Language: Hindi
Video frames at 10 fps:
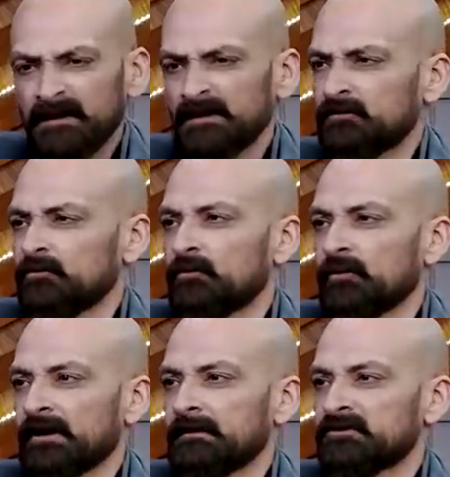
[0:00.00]
ये गलत
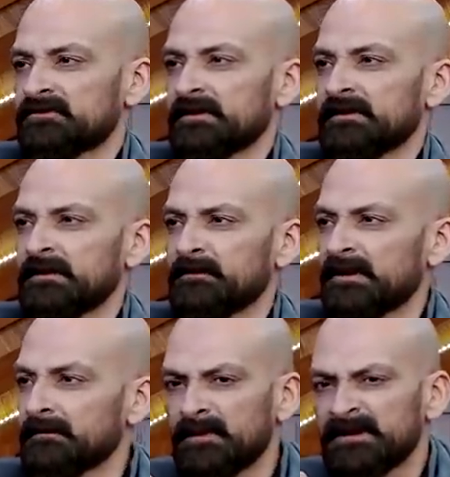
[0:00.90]
हो गया मुझसे ये
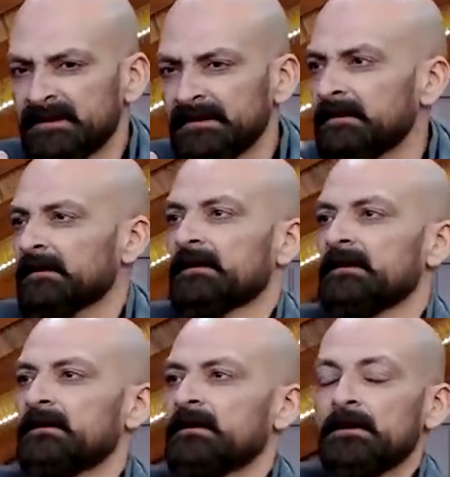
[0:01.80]
मैं मैं सही नहीं लग रहा